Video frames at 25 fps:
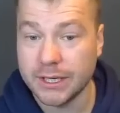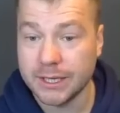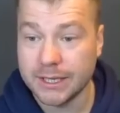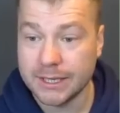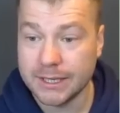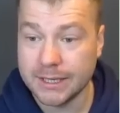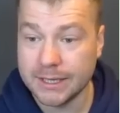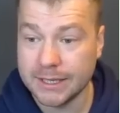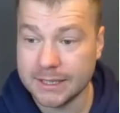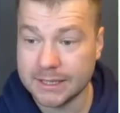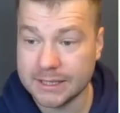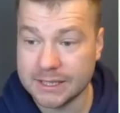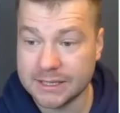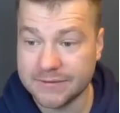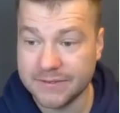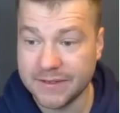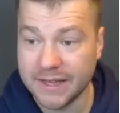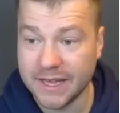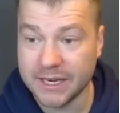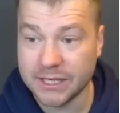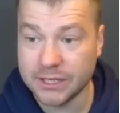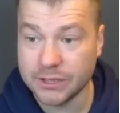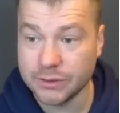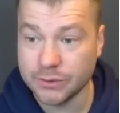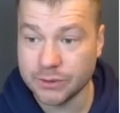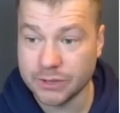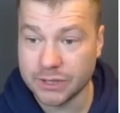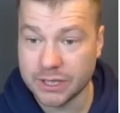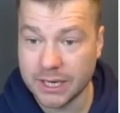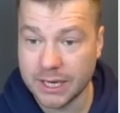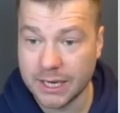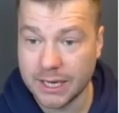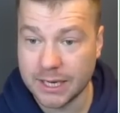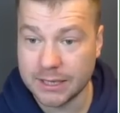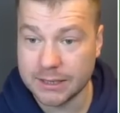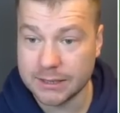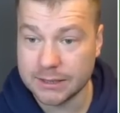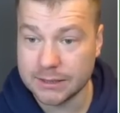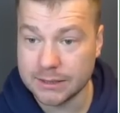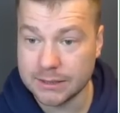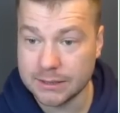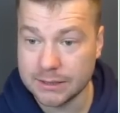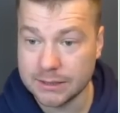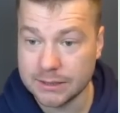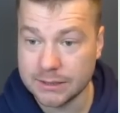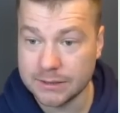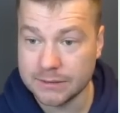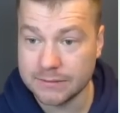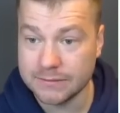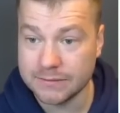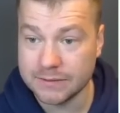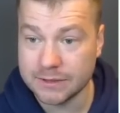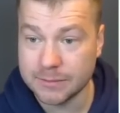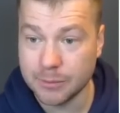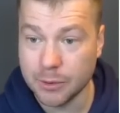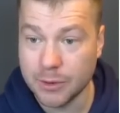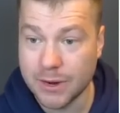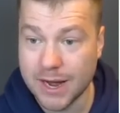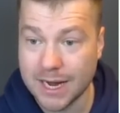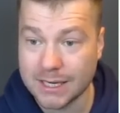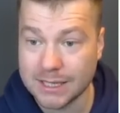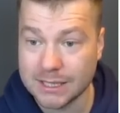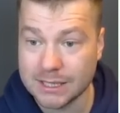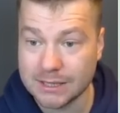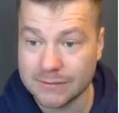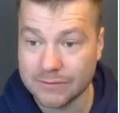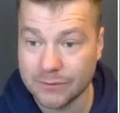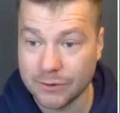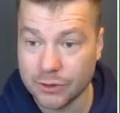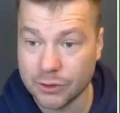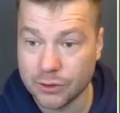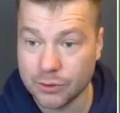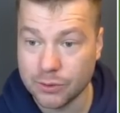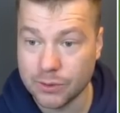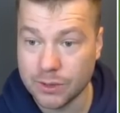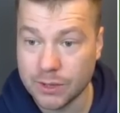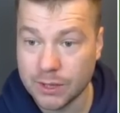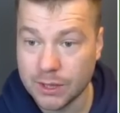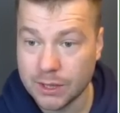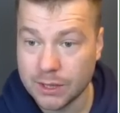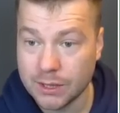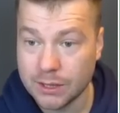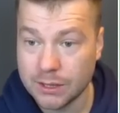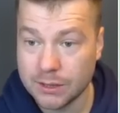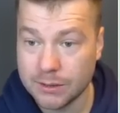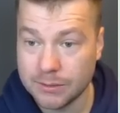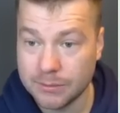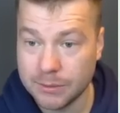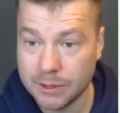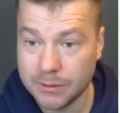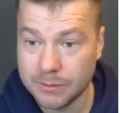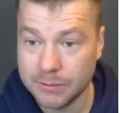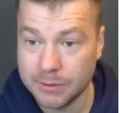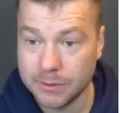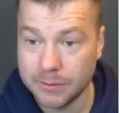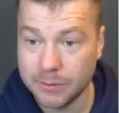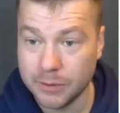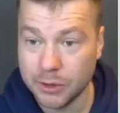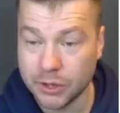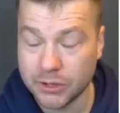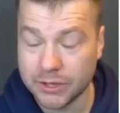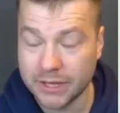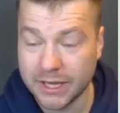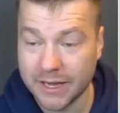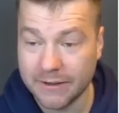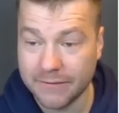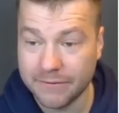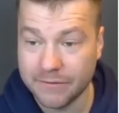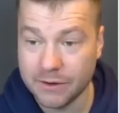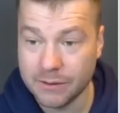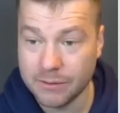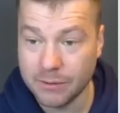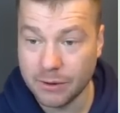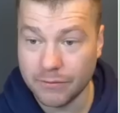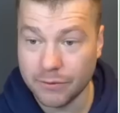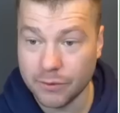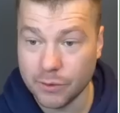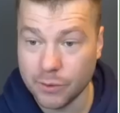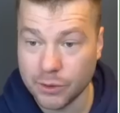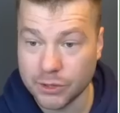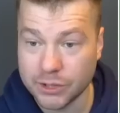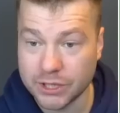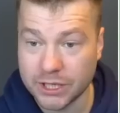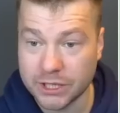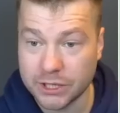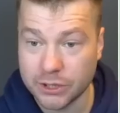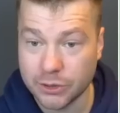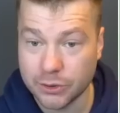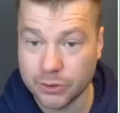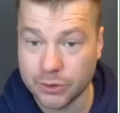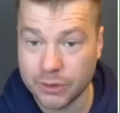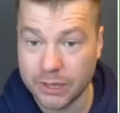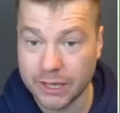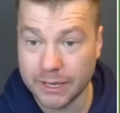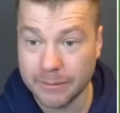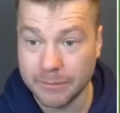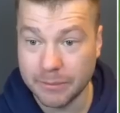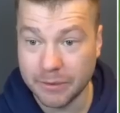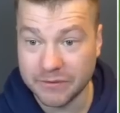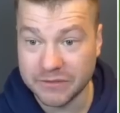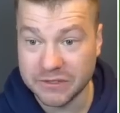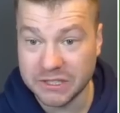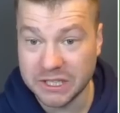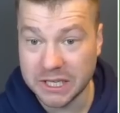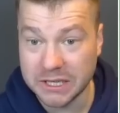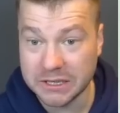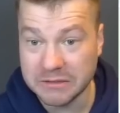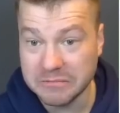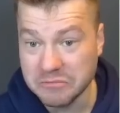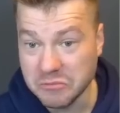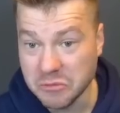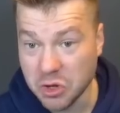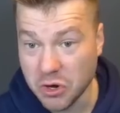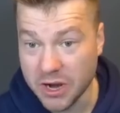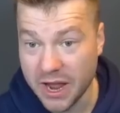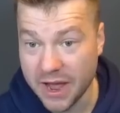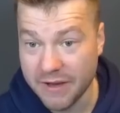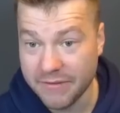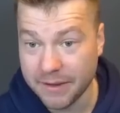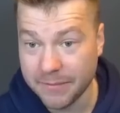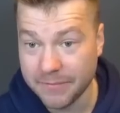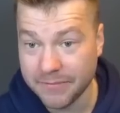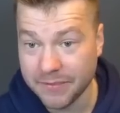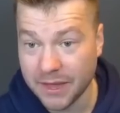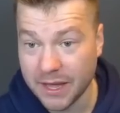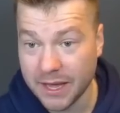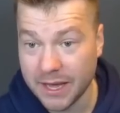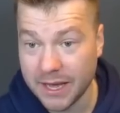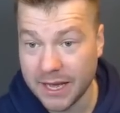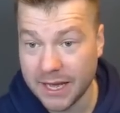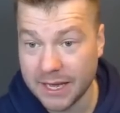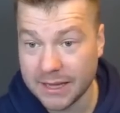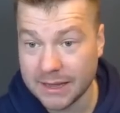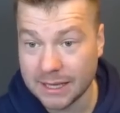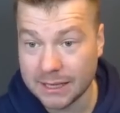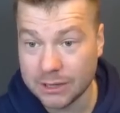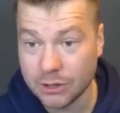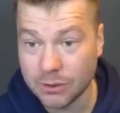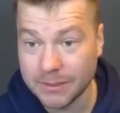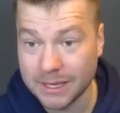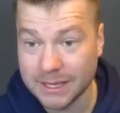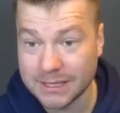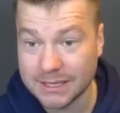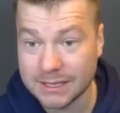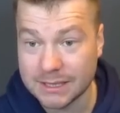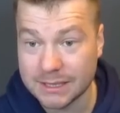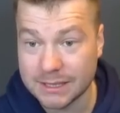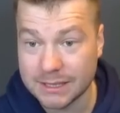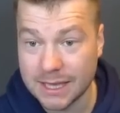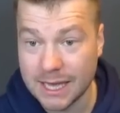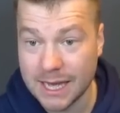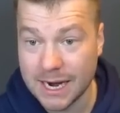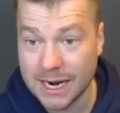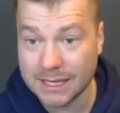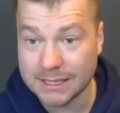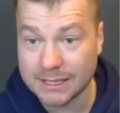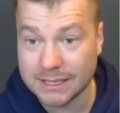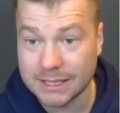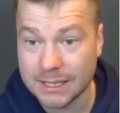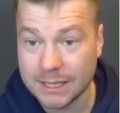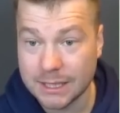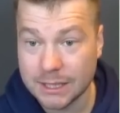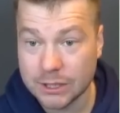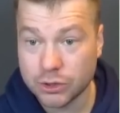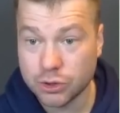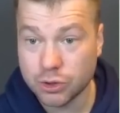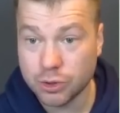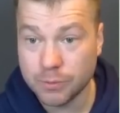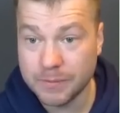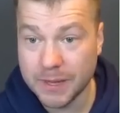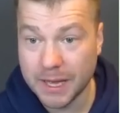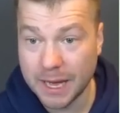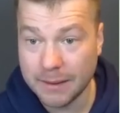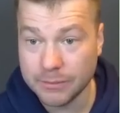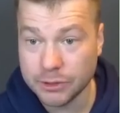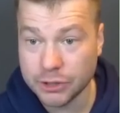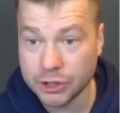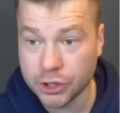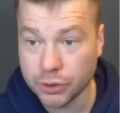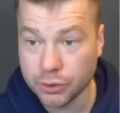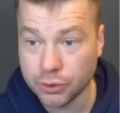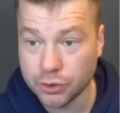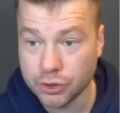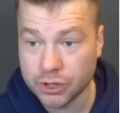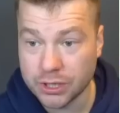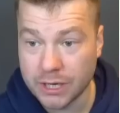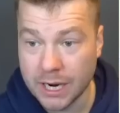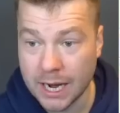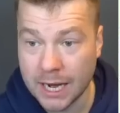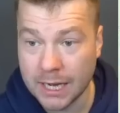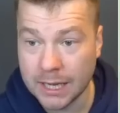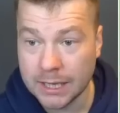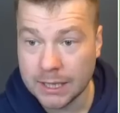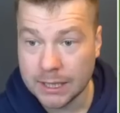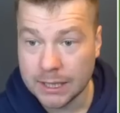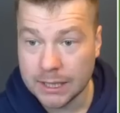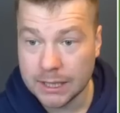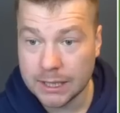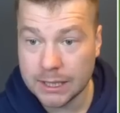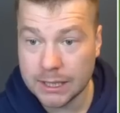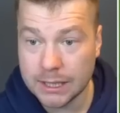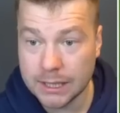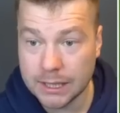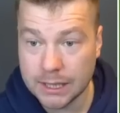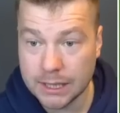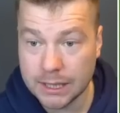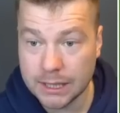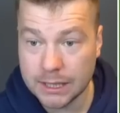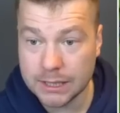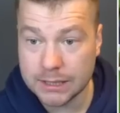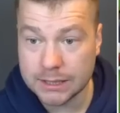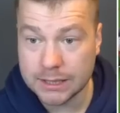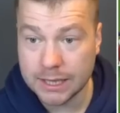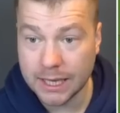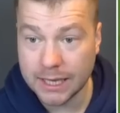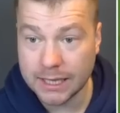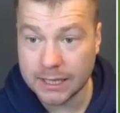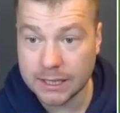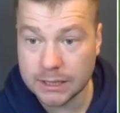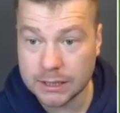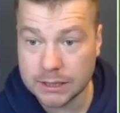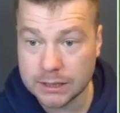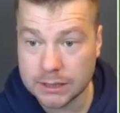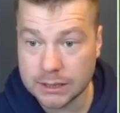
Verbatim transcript: e, stwierdził, że e, wzbogaci swoją e, bibliotekę filmową o rzeczy, o które nie powinien. No nie wiem. natomiast teraz skupiamy się już na tej